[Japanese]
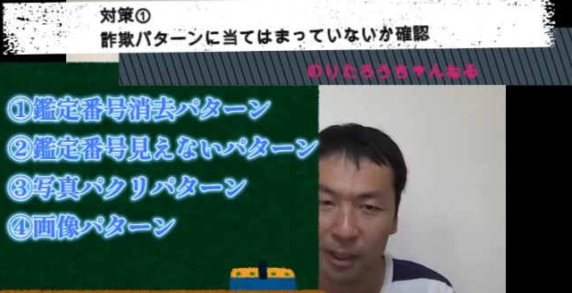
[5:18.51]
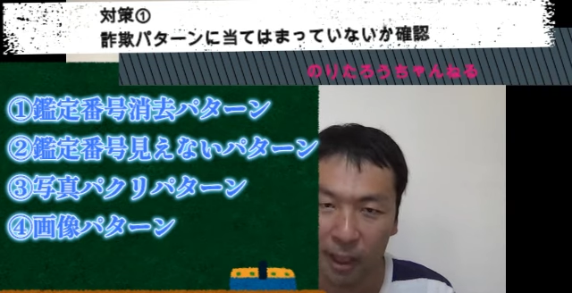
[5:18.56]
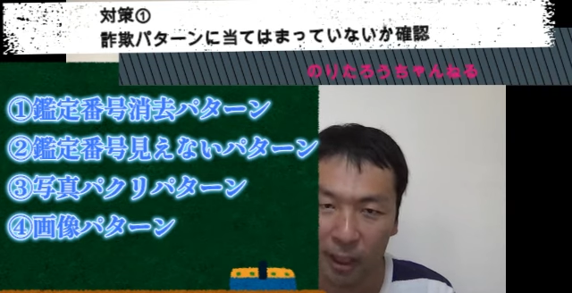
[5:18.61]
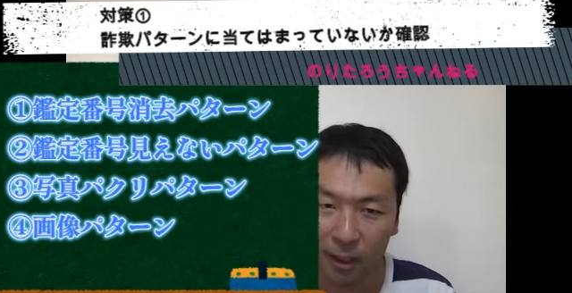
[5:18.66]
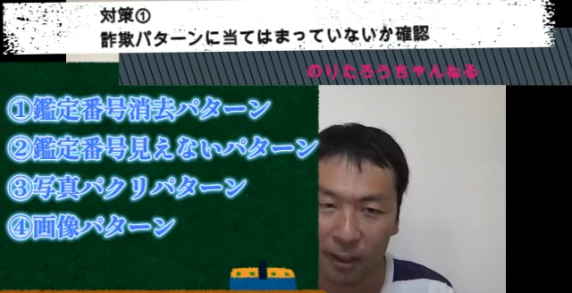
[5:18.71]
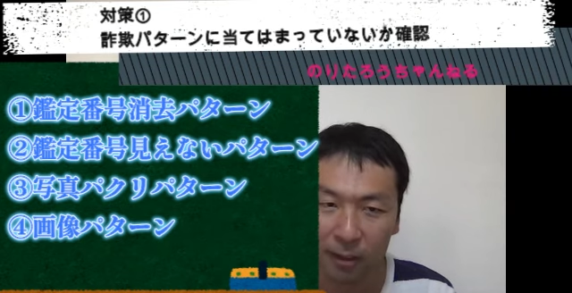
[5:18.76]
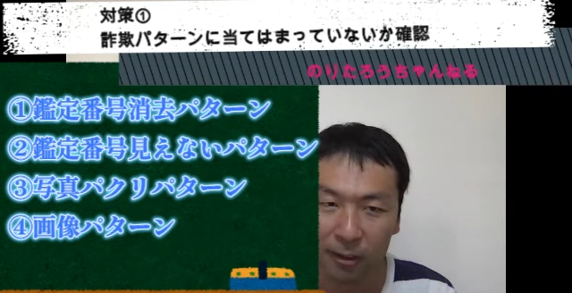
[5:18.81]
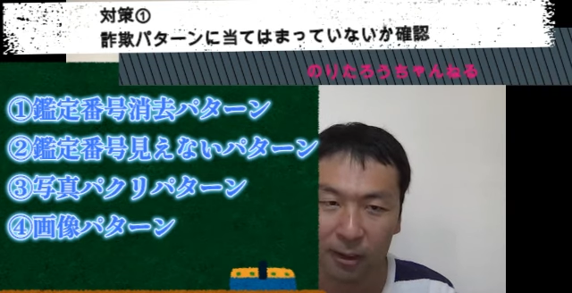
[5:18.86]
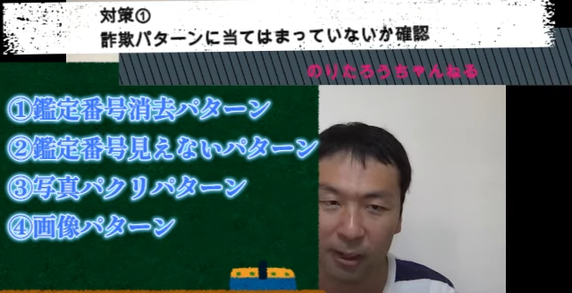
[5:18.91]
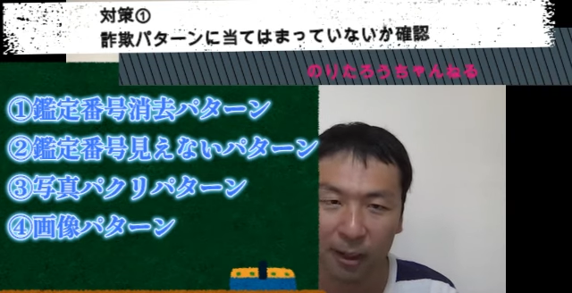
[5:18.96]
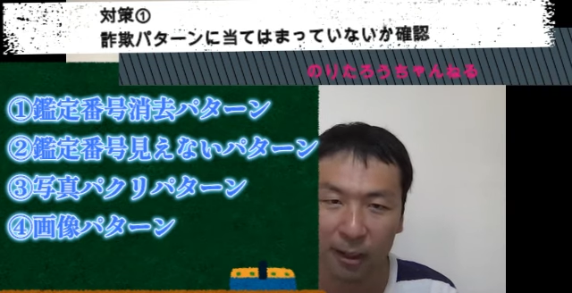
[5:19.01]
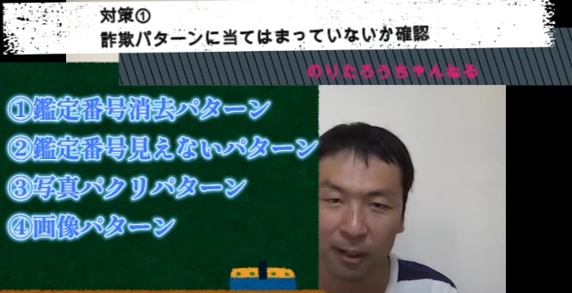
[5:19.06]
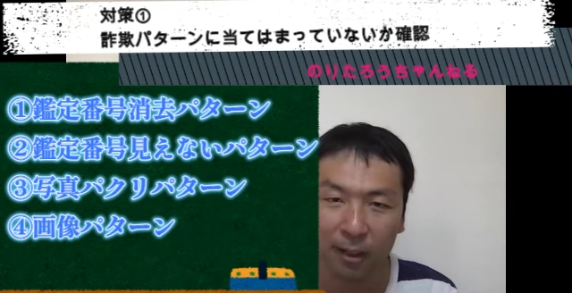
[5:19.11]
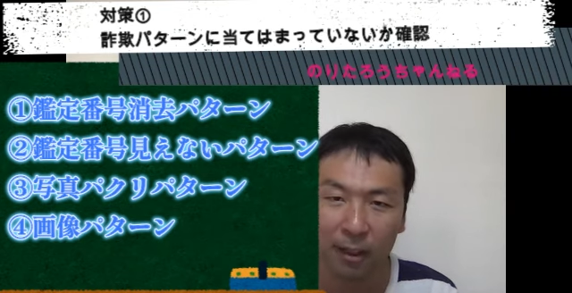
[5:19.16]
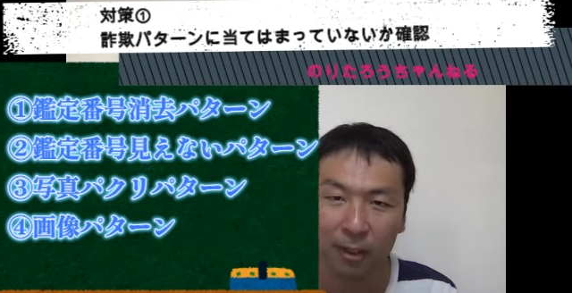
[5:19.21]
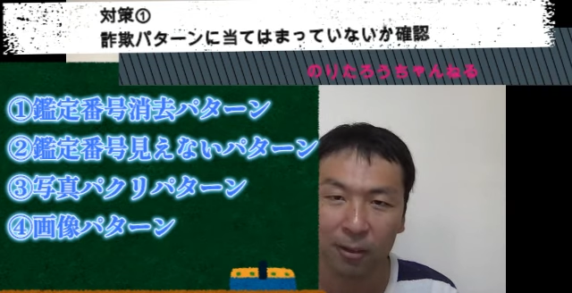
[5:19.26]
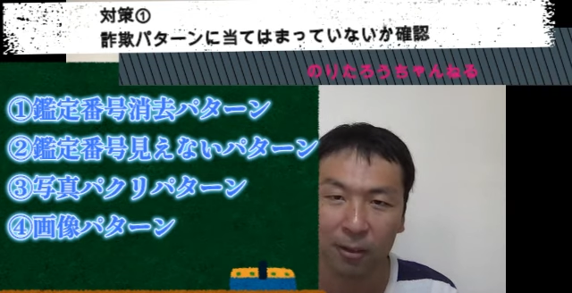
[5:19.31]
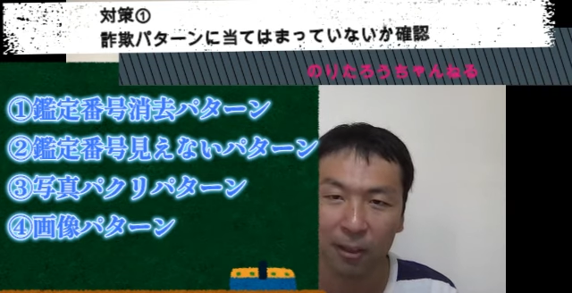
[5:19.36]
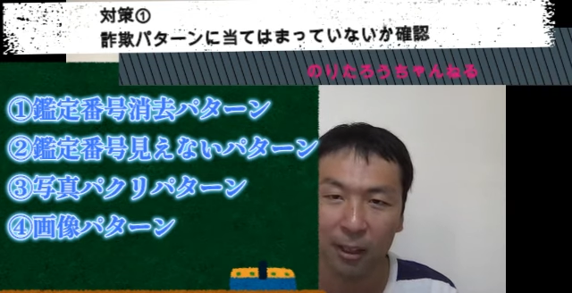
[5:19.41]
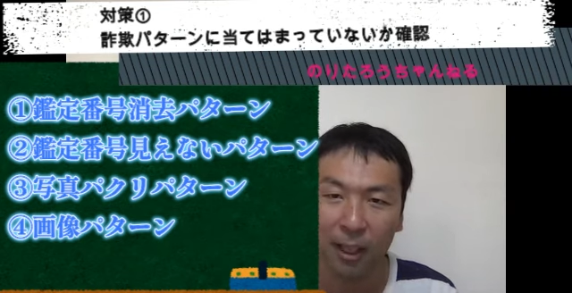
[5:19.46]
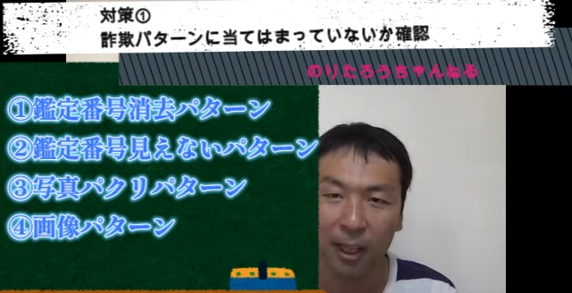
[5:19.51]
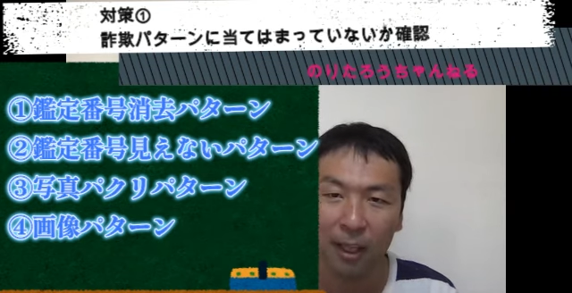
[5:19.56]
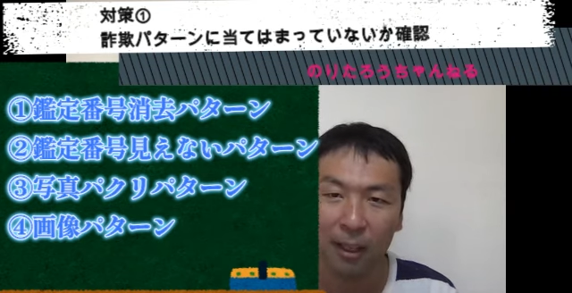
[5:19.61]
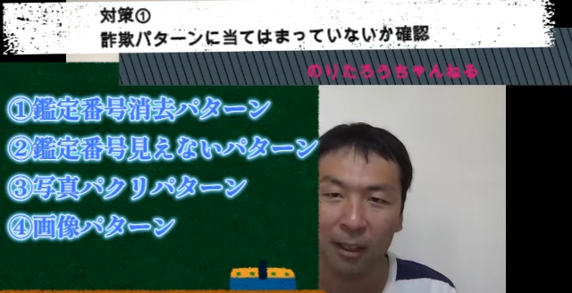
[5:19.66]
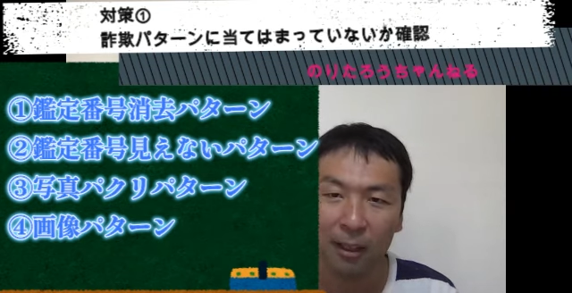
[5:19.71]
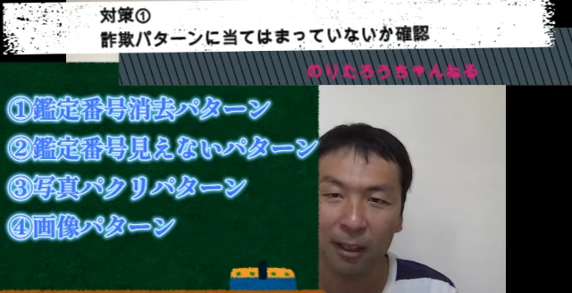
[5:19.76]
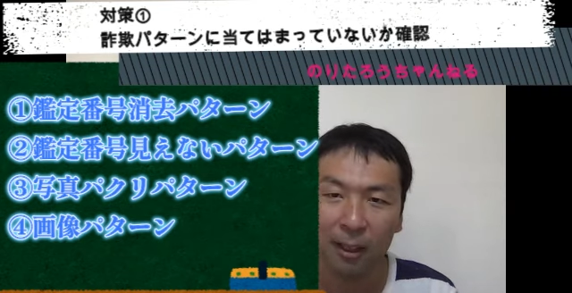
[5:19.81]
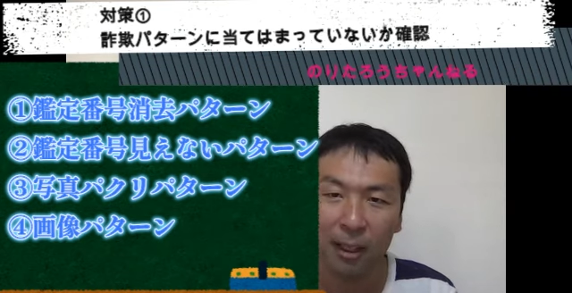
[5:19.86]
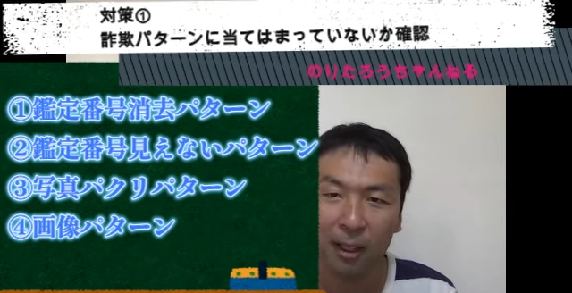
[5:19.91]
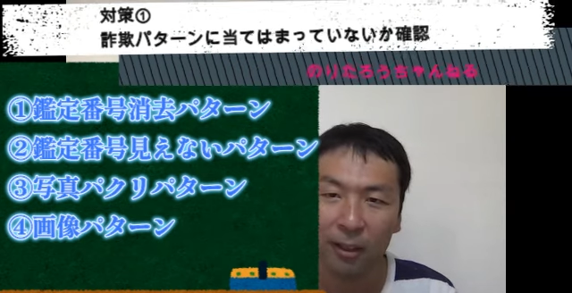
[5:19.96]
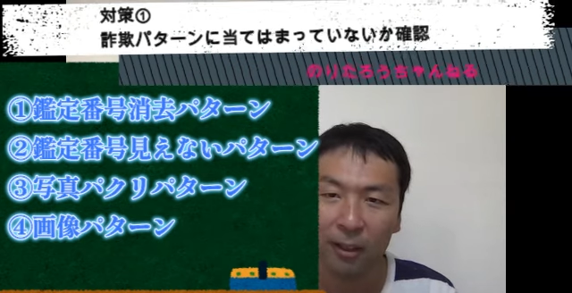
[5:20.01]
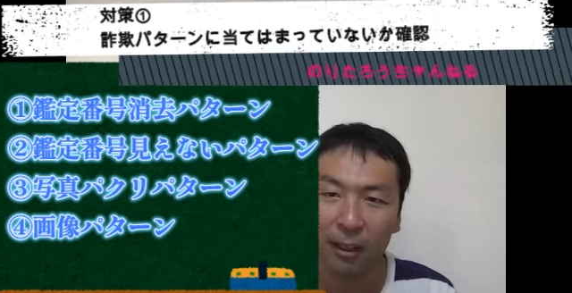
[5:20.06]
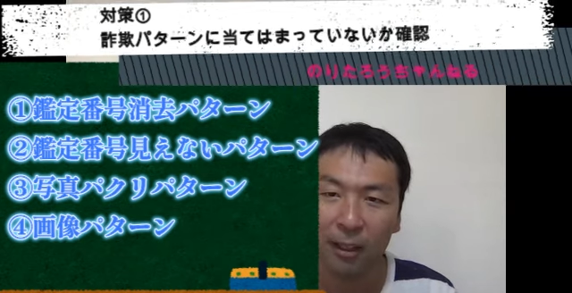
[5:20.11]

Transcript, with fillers: 間違いなく詐欺なので買